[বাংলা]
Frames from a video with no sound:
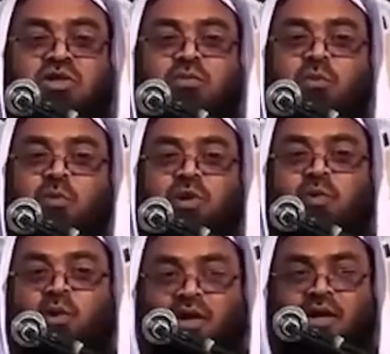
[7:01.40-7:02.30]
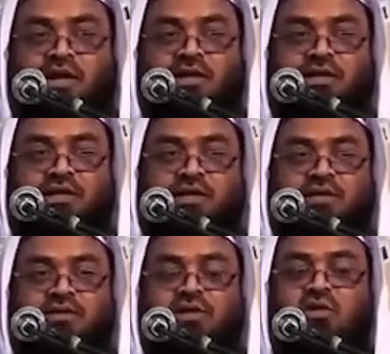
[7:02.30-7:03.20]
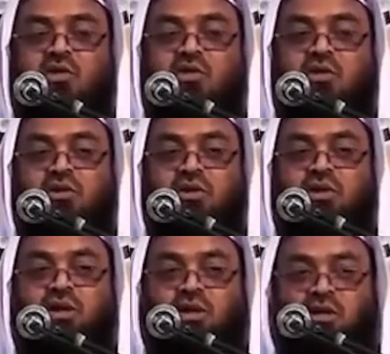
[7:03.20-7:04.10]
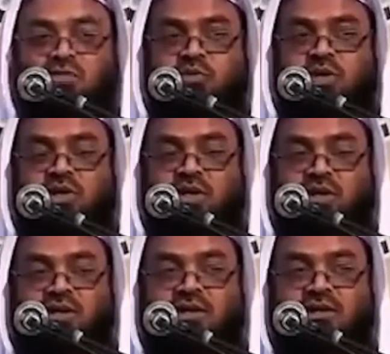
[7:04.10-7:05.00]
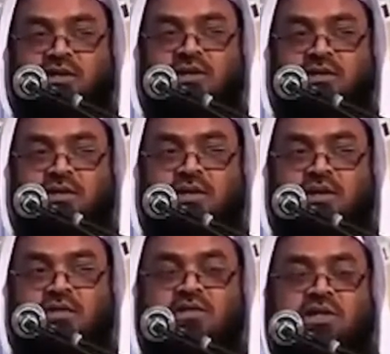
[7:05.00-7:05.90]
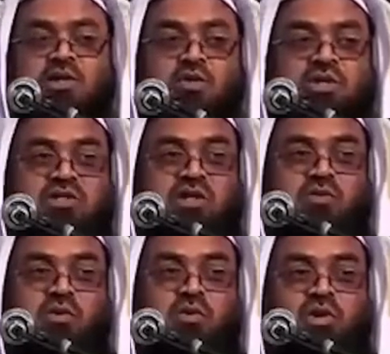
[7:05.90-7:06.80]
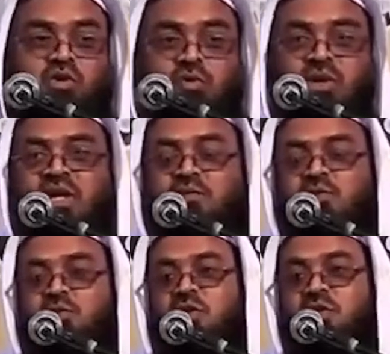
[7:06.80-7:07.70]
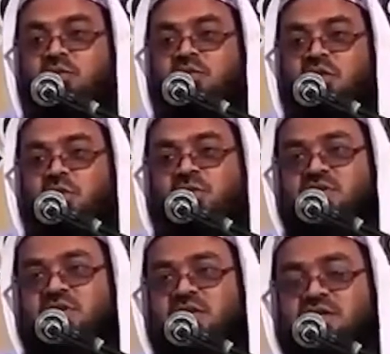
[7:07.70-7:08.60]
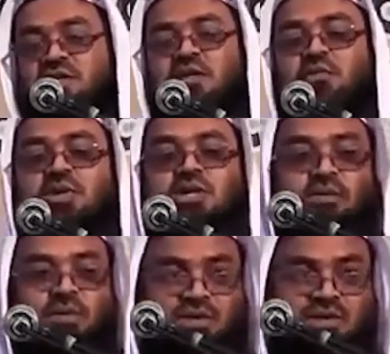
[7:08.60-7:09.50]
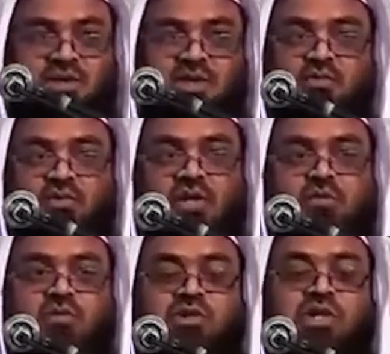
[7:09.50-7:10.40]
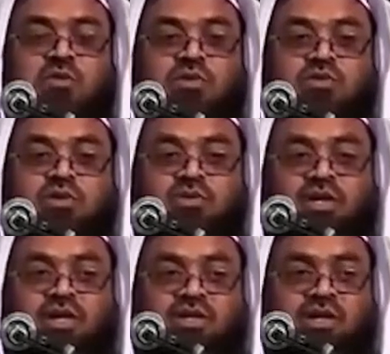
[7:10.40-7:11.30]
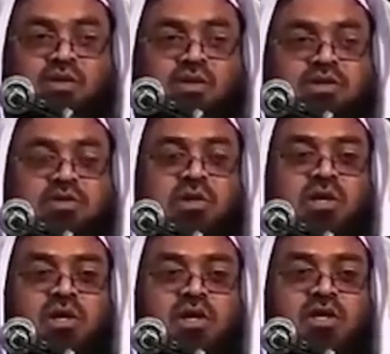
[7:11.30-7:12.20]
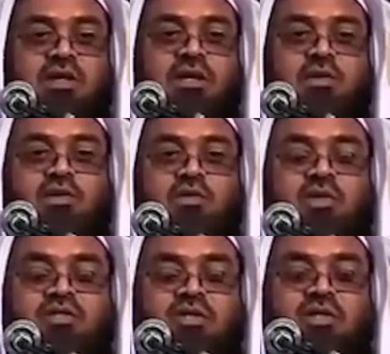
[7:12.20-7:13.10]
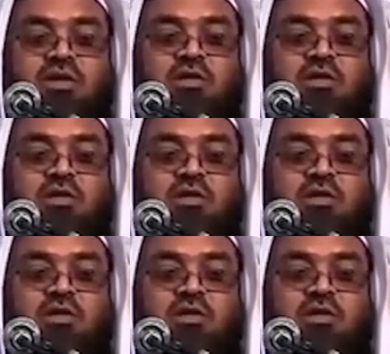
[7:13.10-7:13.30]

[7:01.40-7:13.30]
তিনি পুরোটা পড়েন না সেটা হলো আলহামদুলিল্লাহ আস্তাইন ও আস্তাগফিরু আউযু বিল্লাহি মিন শুরুরি আনফুসিনা মিন সাইয়্যাতি আমালিনা মান ইয়াহদিহিল্লাহু ফালা মুদিল্লা lahu ওয়া মান ইউদ্লিল ফালা হাদিয়া lahu ওয়া আশহাদু আল ইলাহা ইল্লাল্লাহু ওয়াহদাহু লা শারীকা